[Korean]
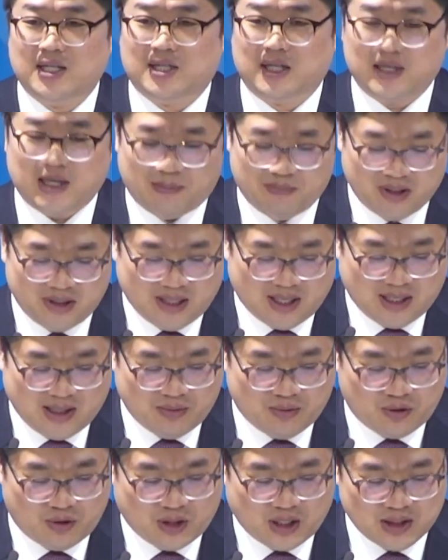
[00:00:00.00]
저를 한번 따라해
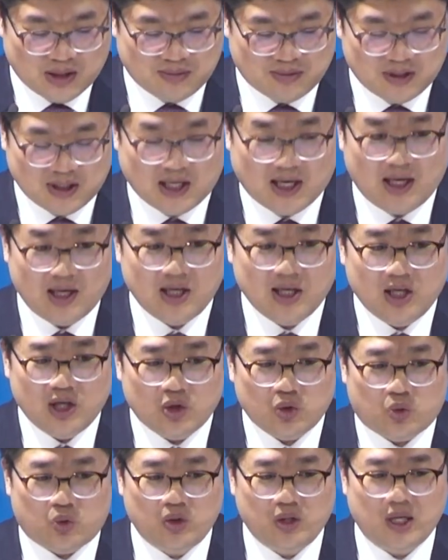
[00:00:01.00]
보도록 하십시다.
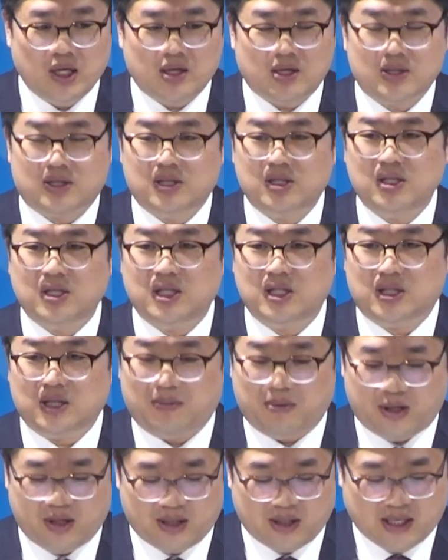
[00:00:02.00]
뒤의 것은
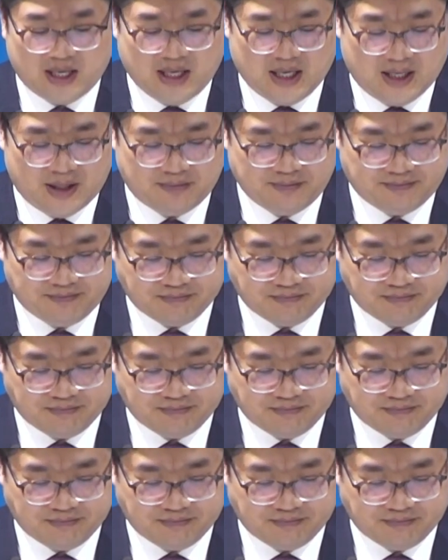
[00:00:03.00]
잊어버려라.